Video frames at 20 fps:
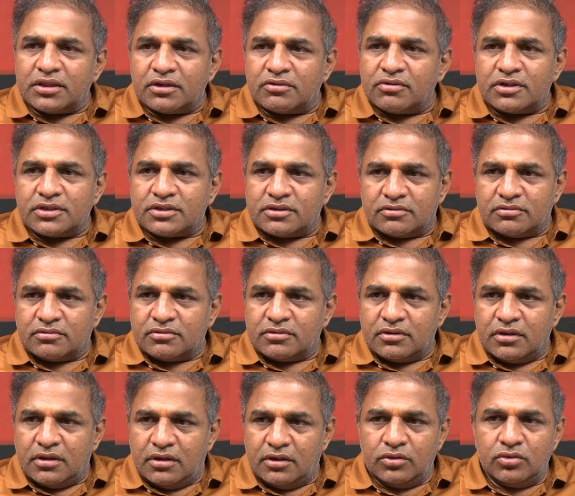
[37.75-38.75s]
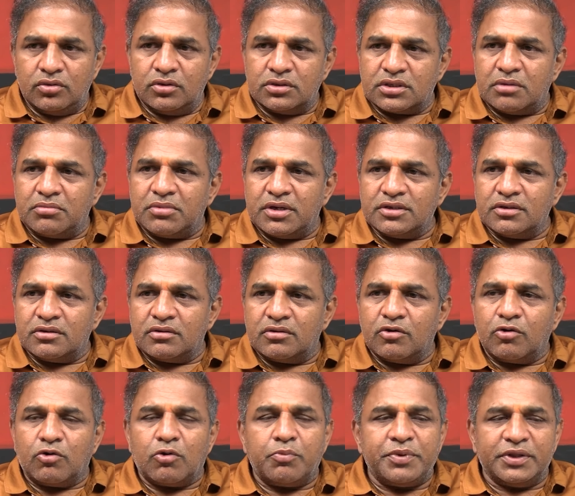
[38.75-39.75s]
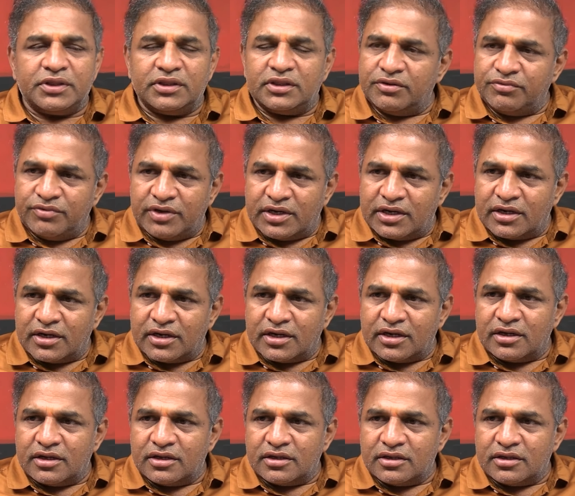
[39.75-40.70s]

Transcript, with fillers: మాత్రం వాస్తవం హిందూ సమాజంలో ఒక పెద్ద విలన్గా